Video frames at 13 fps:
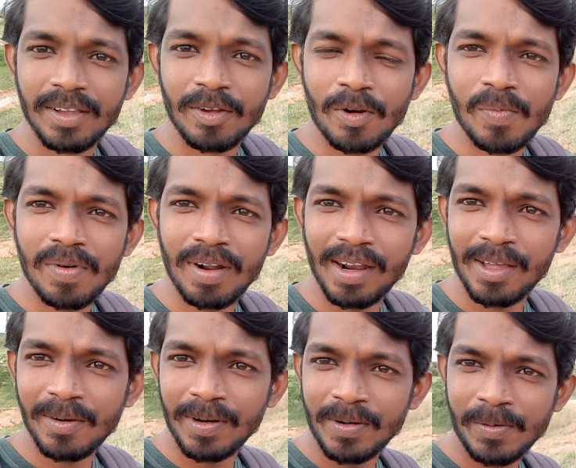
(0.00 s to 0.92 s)
ரொம்ப
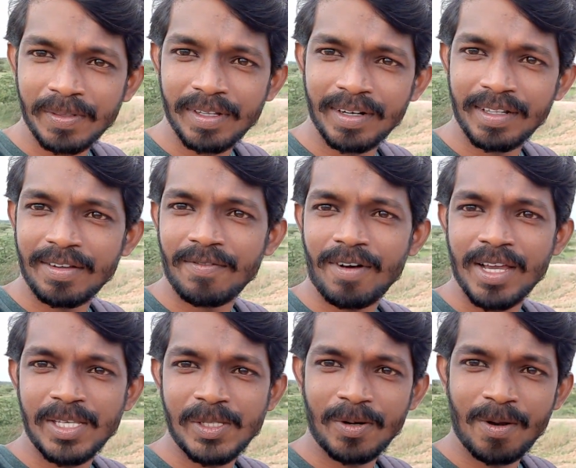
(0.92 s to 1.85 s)
நாளாக உங்களுக்கு கொடுத்துட்டு
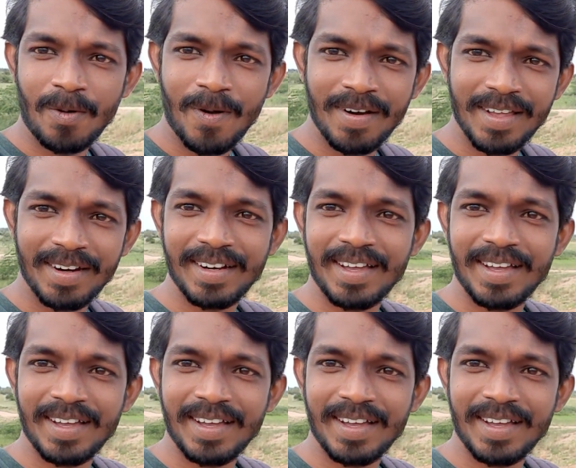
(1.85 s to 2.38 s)
வாய்ஸோட ஓனர்